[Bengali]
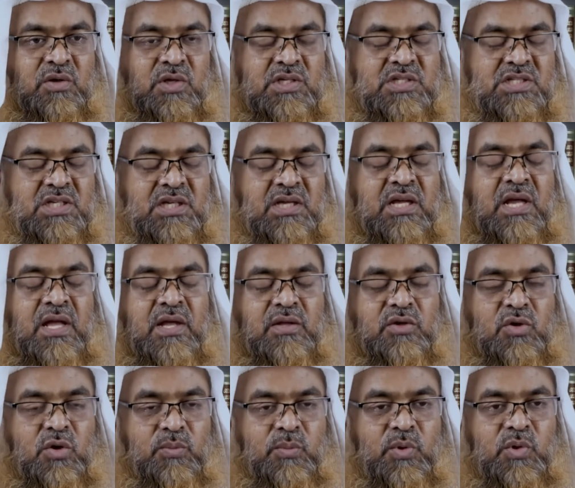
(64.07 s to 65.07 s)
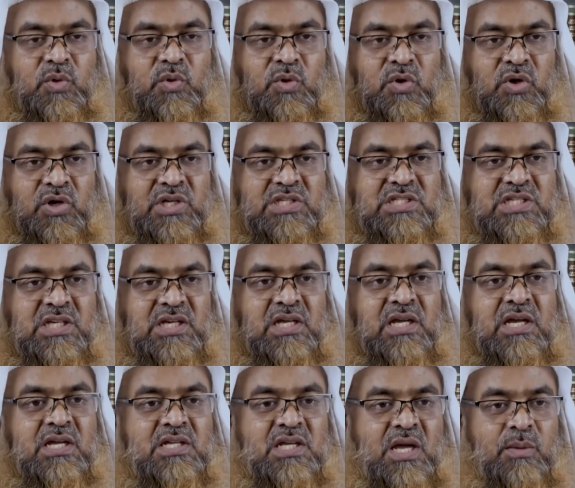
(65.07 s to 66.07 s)
রয়েছে দ্রব্যগুণ রয়েছে
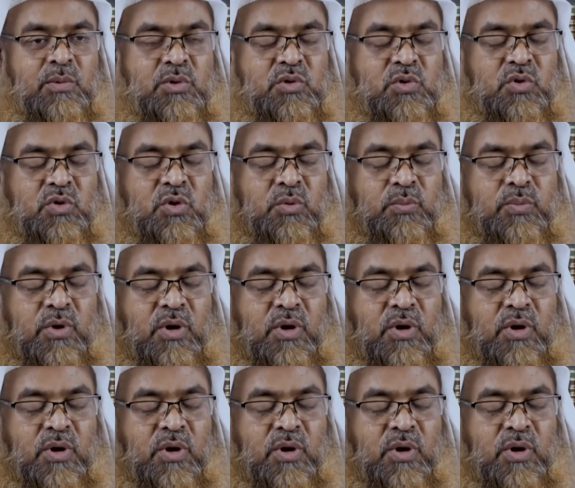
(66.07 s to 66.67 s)
এমন কোনো